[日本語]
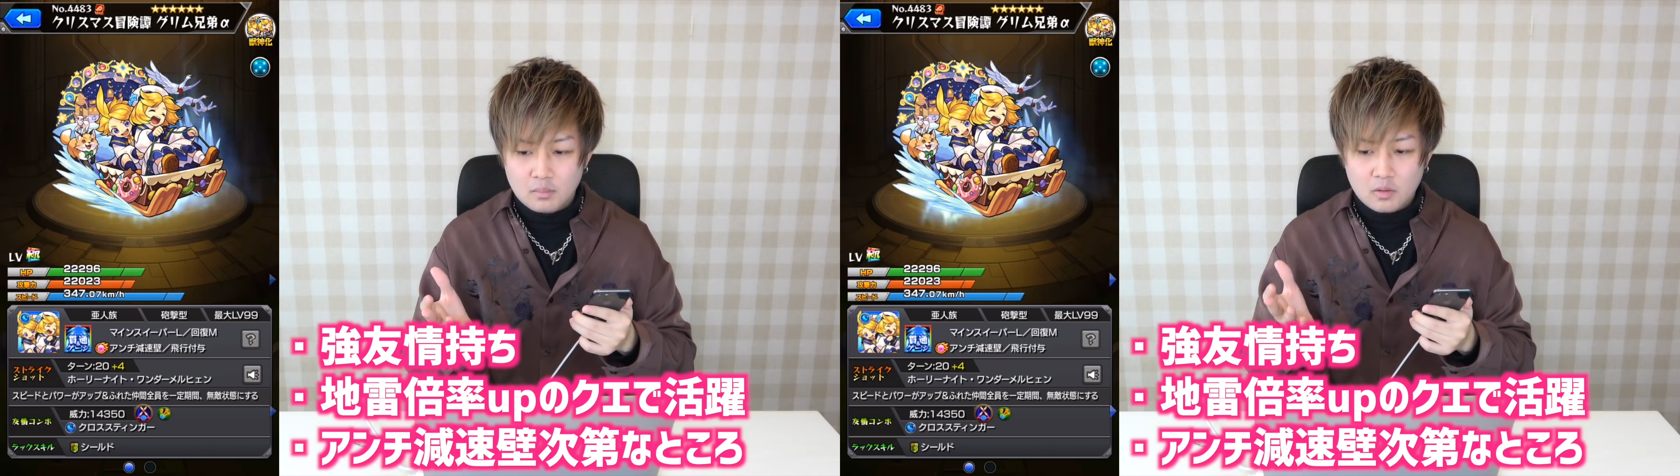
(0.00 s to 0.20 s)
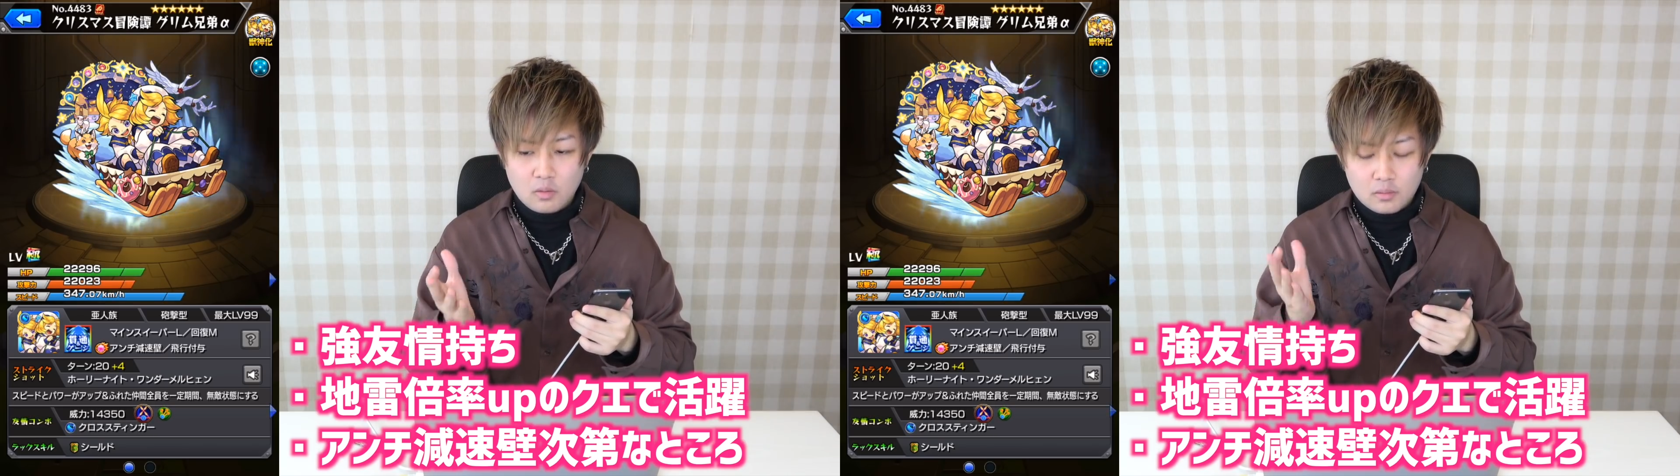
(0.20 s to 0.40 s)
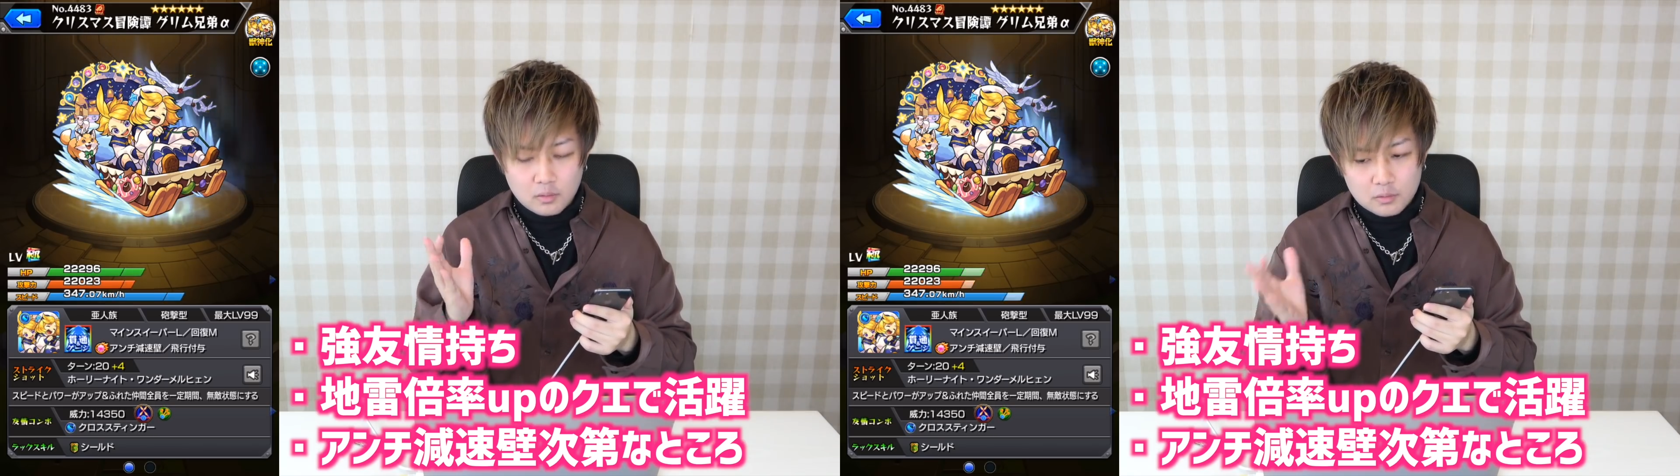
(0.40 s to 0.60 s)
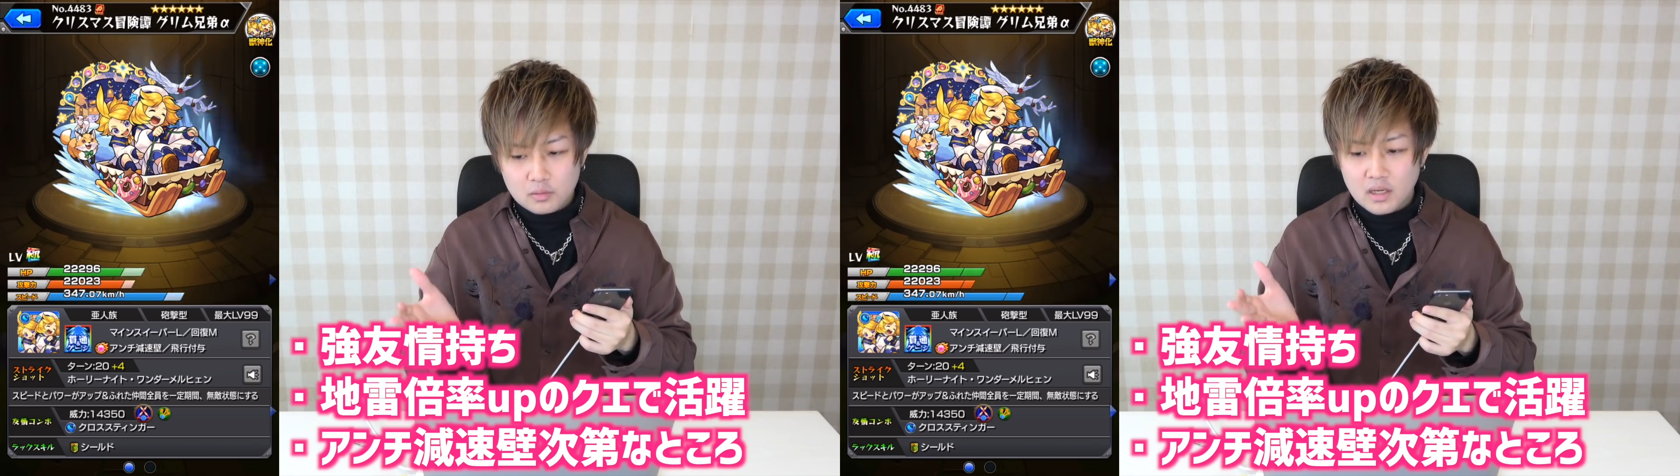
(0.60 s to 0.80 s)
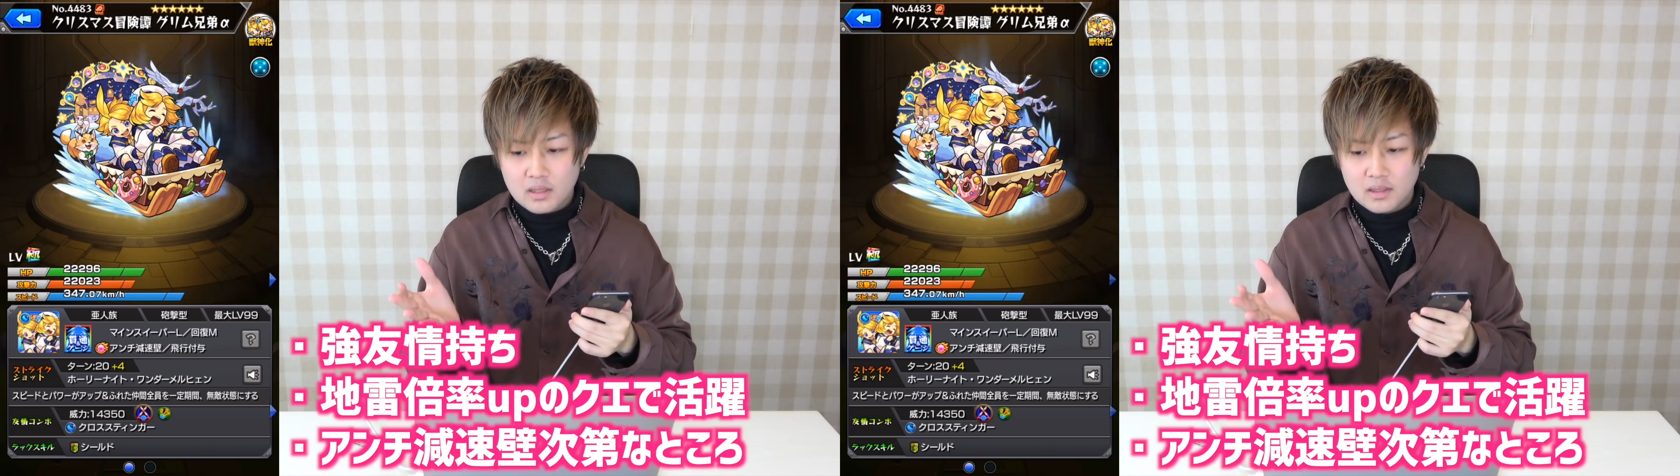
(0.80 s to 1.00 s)
まあ、今後のこ
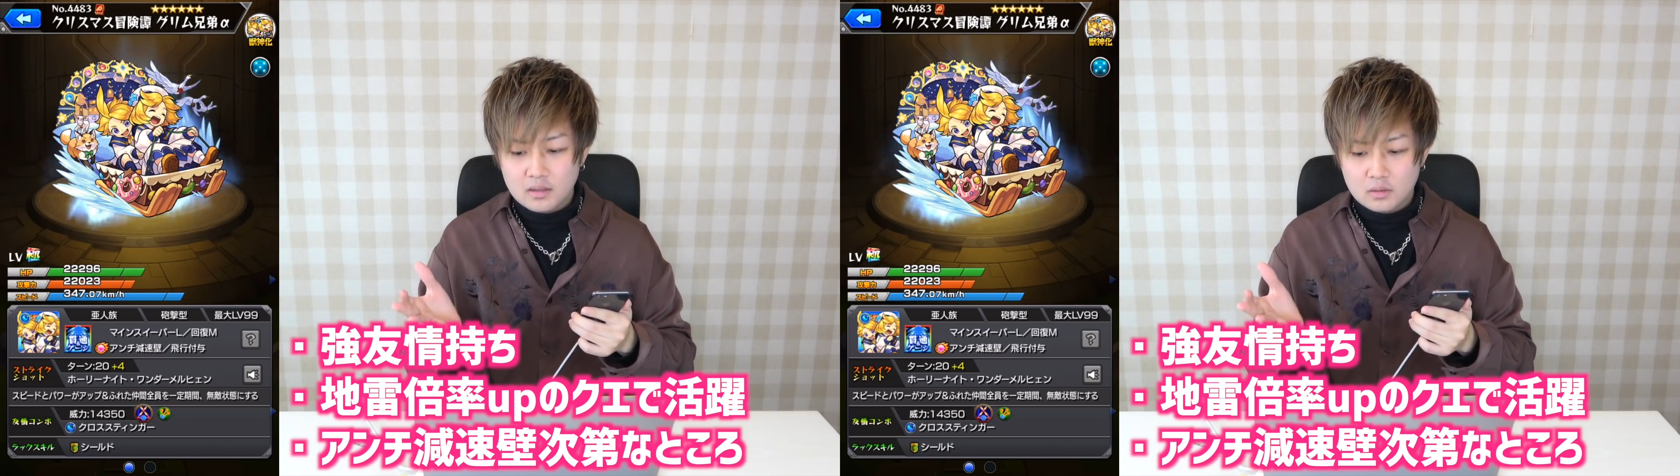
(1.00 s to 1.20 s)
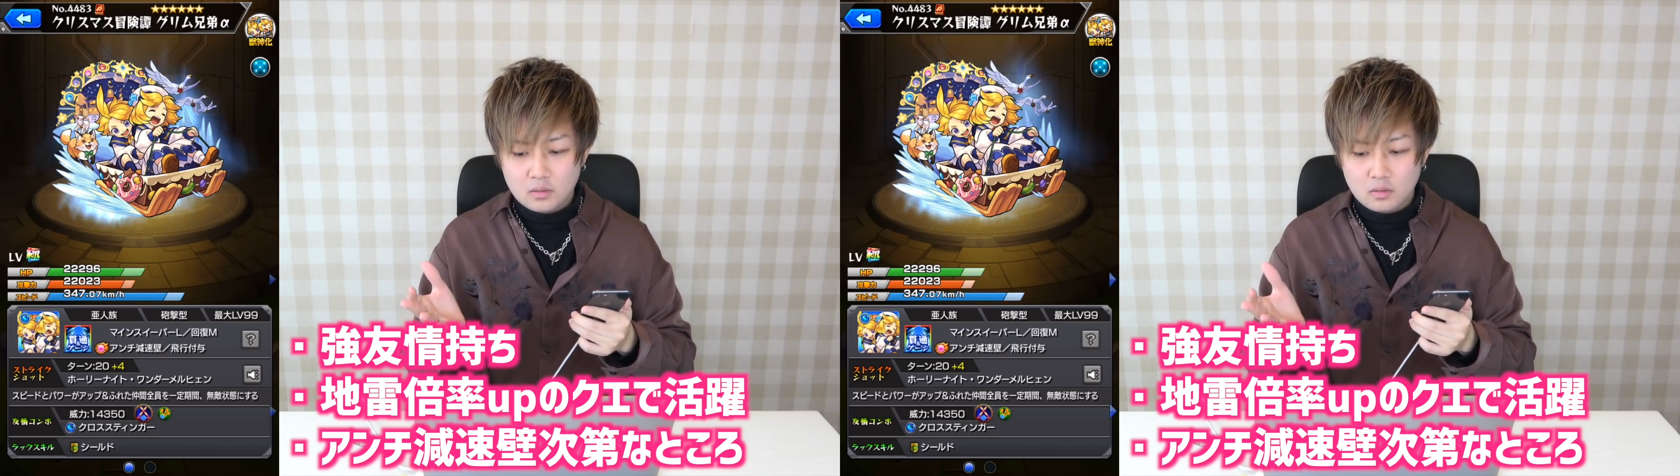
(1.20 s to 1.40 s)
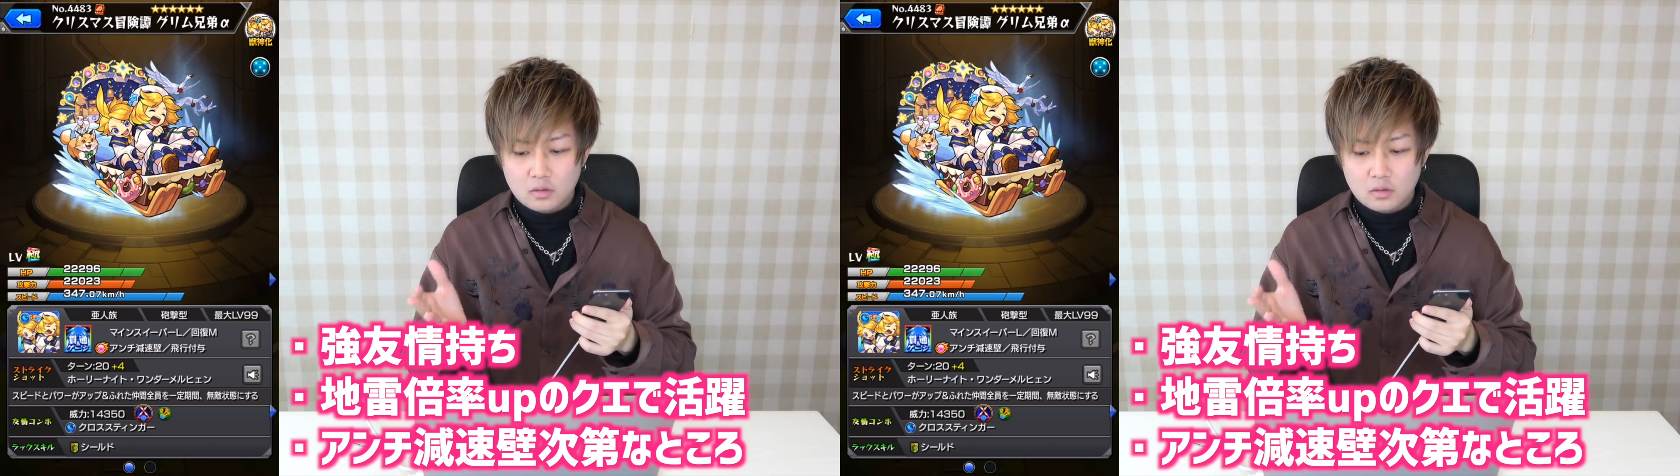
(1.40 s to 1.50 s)
とを考えると